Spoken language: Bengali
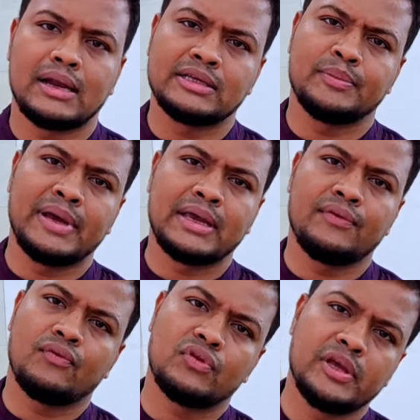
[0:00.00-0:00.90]
রাজীব
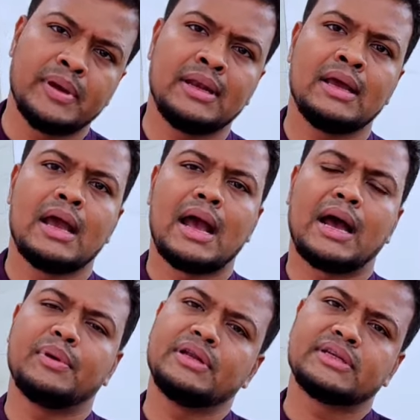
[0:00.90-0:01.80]
ভাইকে ফোন দিবেন
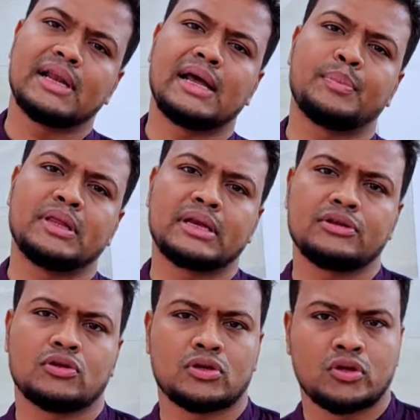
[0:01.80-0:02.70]
আমি ইনশাল্লাহ
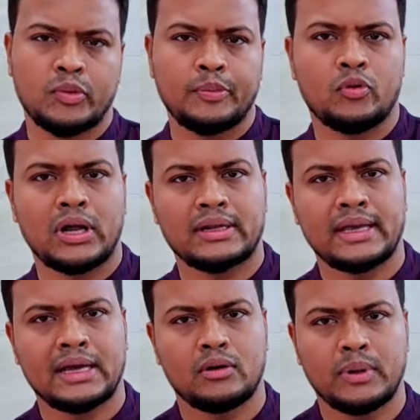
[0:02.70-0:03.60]
আপনাদেরকে যথাযথভাবে প্রোডাক্ট
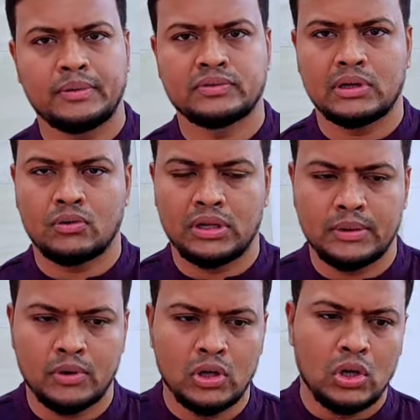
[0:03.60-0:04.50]
দেখানোর ব্যবস্থা করে
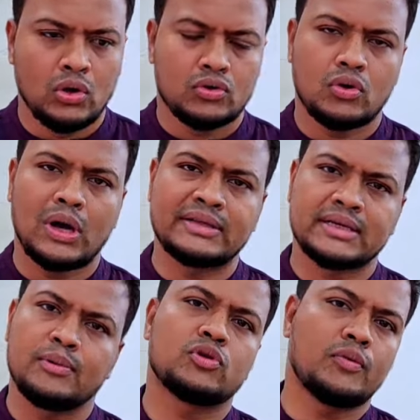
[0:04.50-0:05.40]
দিব তো
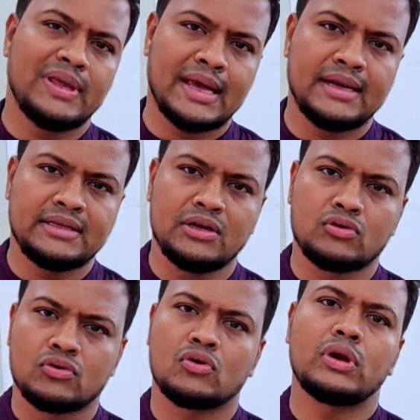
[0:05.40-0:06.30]
আজকের মতো বিদায় নিচ্ছি
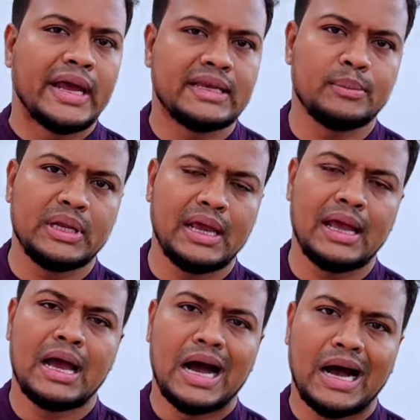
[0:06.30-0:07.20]
নতুন কোন আইটেম নিয়ে
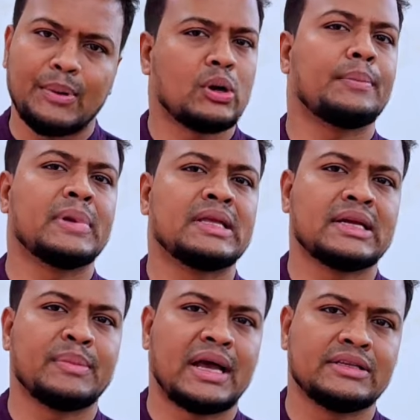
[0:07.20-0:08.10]
আবারও আপনাদের
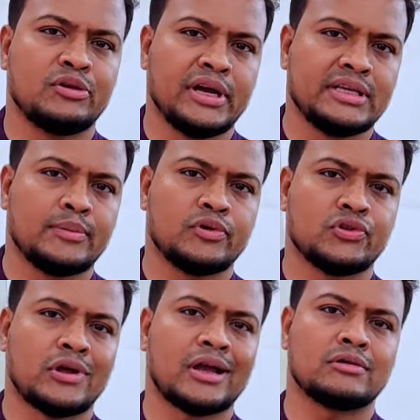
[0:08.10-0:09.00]
সামনে হাজির হয়ে যাব
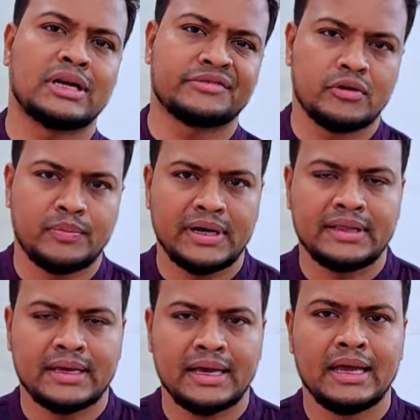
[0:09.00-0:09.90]
সোনারগাঁও ট্যাক্স কোম্পানি
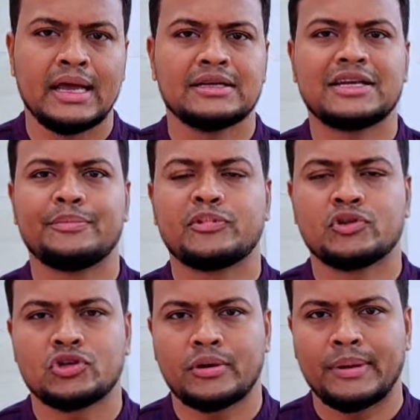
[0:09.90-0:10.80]
থেকে সেই
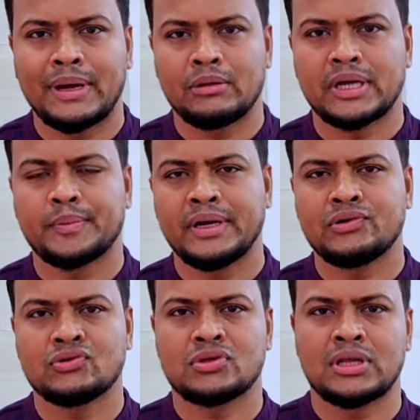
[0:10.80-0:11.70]
পর্যন্ত সবাই ভালো থাকবেন
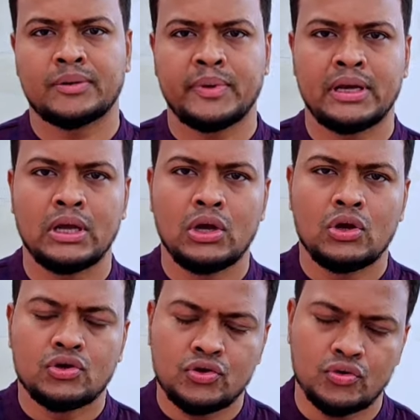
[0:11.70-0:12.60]
সুস্থ থাকবেন
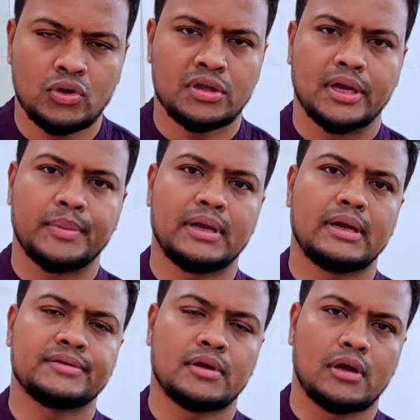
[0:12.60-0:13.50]
সুন্দর থাকবেন
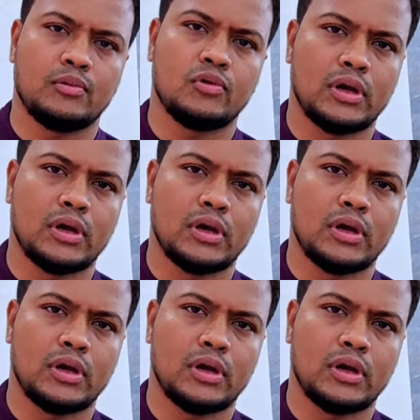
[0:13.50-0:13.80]
আসসালামু